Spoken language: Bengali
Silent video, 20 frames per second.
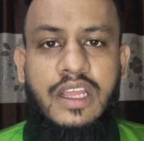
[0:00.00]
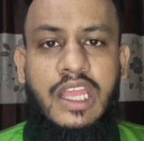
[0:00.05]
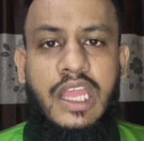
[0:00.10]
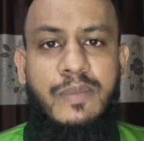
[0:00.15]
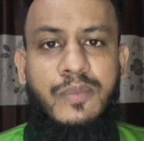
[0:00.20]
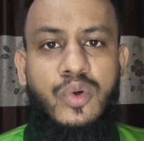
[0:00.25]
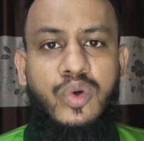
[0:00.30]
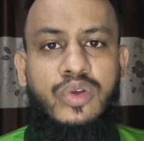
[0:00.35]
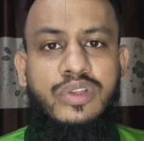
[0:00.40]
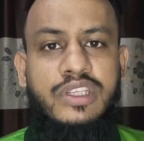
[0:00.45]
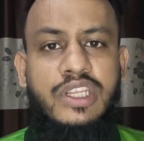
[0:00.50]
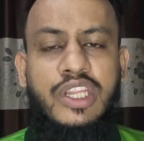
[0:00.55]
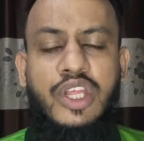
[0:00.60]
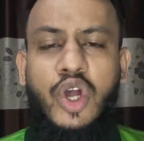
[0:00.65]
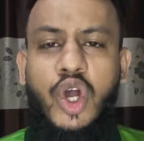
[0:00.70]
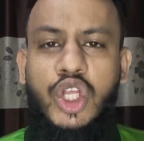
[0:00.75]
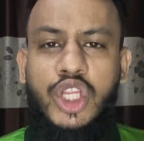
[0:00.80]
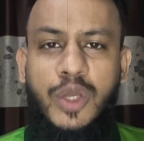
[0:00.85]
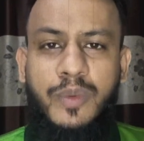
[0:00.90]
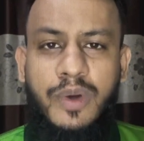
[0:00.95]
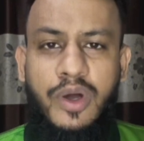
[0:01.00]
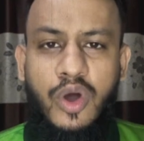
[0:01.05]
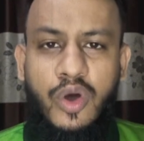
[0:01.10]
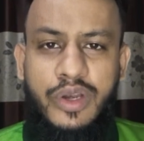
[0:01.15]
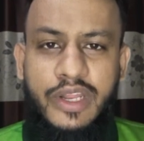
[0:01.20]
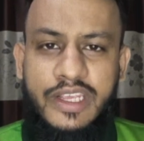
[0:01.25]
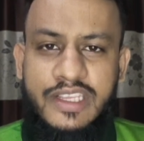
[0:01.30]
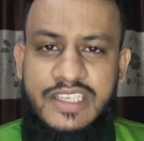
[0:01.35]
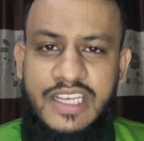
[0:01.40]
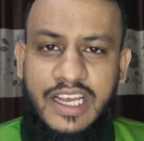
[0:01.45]
এবং তিনি হয়তো বা
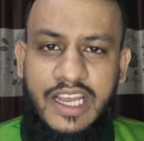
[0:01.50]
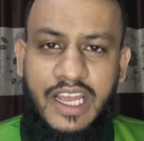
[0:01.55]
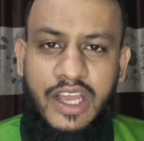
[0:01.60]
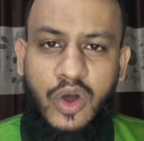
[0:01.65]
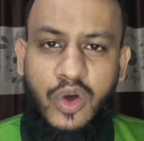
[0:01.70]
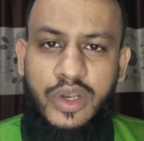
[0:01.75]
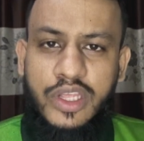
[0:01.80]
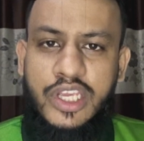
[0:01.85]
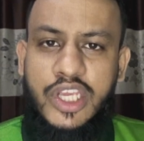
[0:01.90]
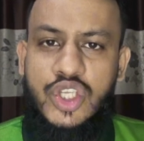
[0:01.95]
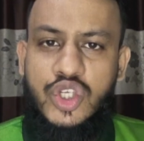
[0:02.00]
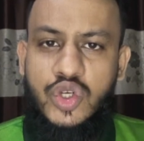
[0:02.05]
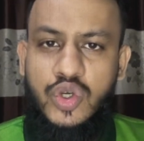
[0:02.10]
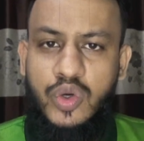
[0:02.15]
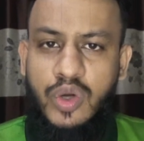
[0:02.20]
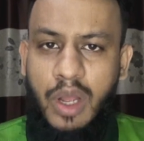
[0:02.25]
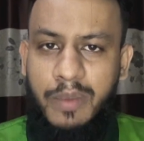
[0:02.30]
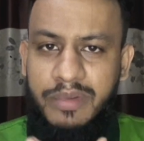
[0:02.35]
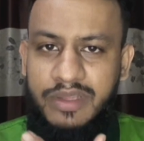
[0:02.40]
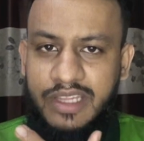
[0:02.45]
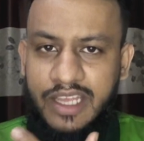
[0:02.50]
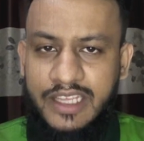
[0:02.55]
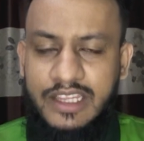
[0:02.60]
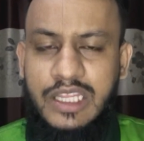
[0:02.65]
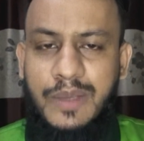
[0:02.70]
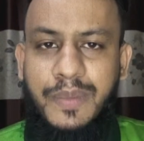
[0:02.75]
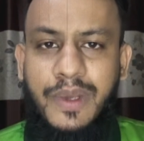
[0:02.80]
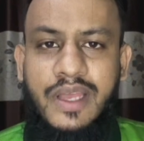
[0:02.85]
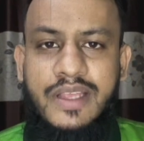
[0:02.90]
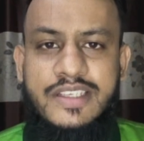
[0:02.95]
অনেক জায়গায় অনেক কিছু আমি
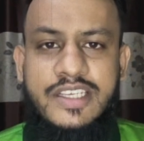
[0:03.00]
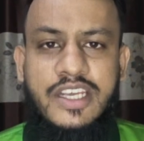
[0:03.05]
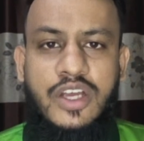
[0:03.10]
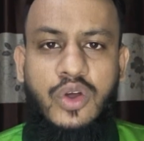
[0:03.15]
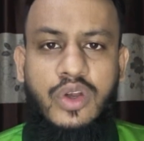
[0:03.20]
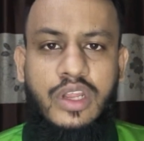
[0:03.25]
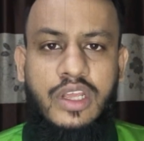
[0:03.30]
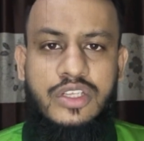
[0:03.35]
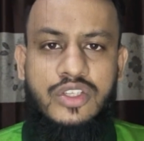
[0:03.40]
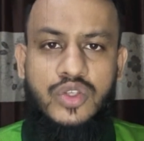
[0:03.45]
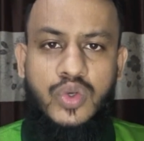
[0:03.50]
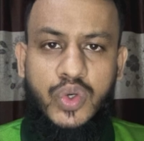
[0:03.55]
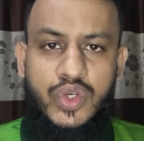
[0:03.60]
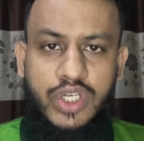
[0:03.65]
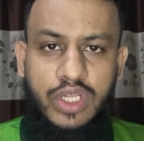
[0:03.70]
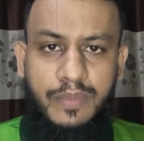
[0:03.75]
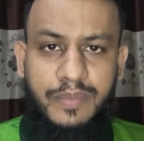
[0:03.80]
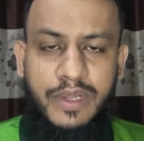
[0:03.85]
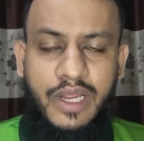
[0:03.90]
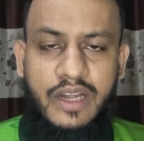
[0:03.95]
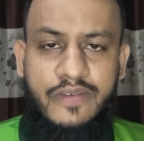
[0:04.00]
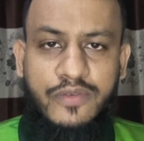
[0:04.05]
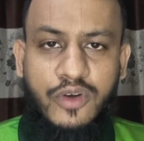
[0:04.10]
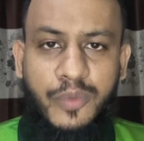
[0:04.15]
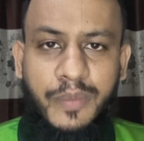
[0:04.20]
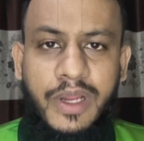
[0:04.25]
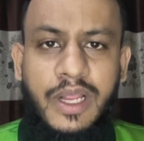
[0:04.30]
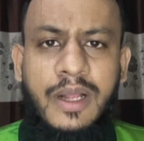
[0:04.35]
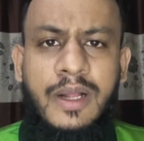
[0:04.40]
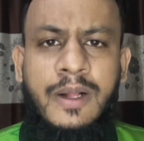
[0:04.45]
দেখতে পেয়েছি অনেক সোশ্যাল
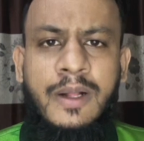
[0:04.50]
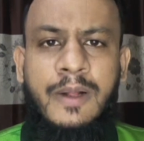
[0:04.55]
প্ল্যাটফর্মে